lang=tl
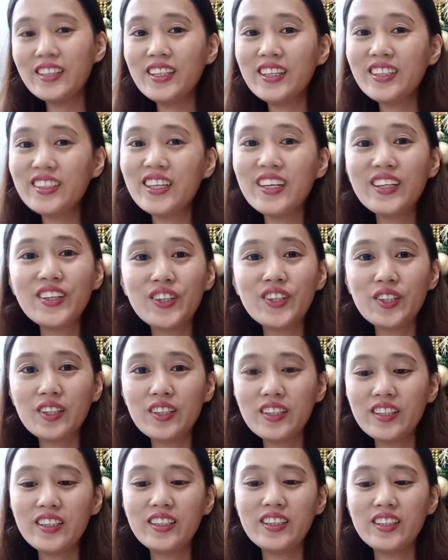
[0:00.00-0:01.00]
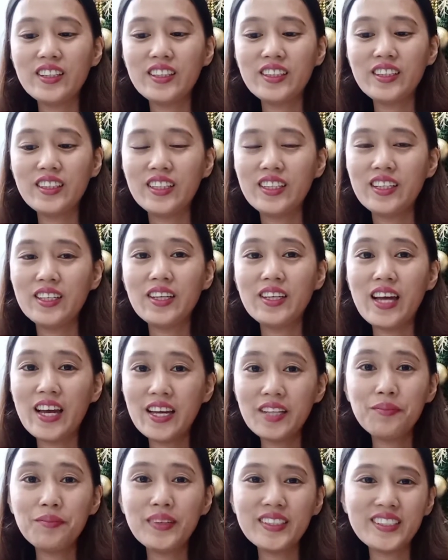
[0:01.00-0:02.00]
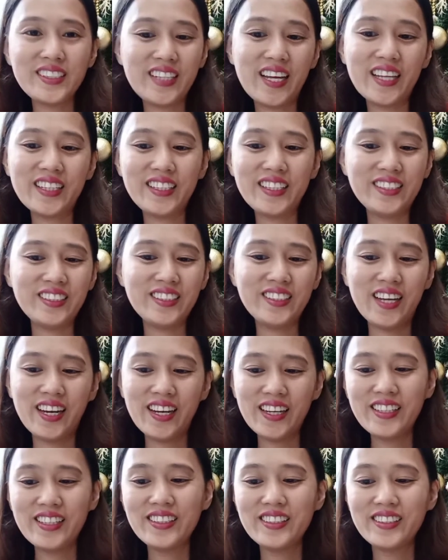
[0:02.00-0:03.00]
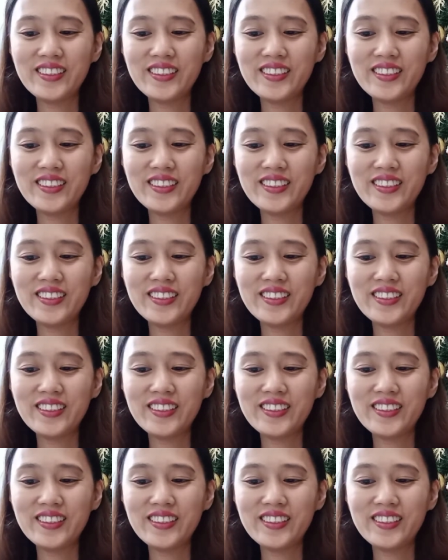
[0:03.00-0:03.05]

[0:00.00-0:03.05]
And then ngayon, unbox natin siya.